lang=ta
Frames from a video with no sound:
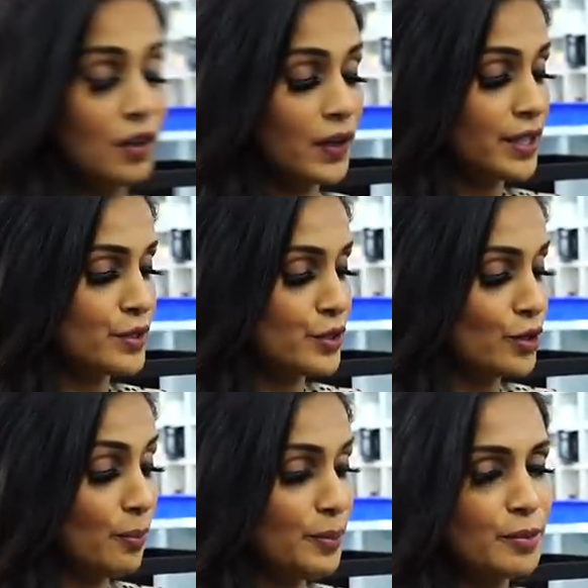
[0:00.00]
ஓகே ஸோ
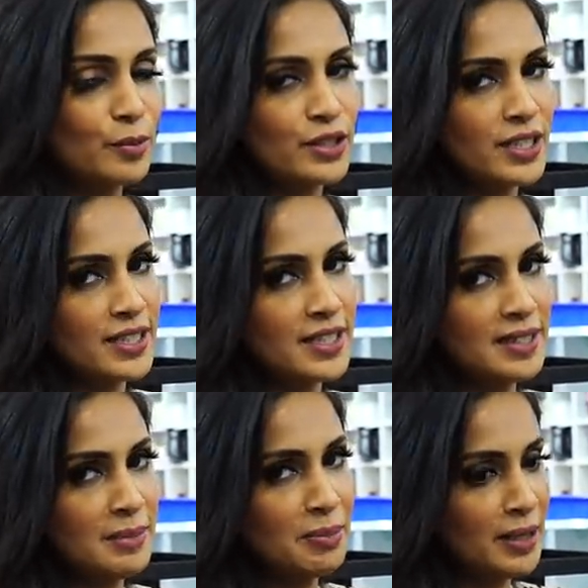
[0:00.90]
ஷாப் பண்ணி முடிச்சாச்சு
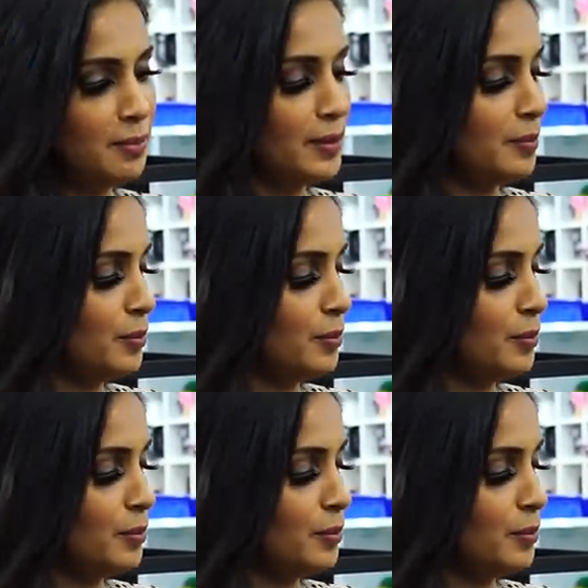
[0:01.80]
பில் பண்ண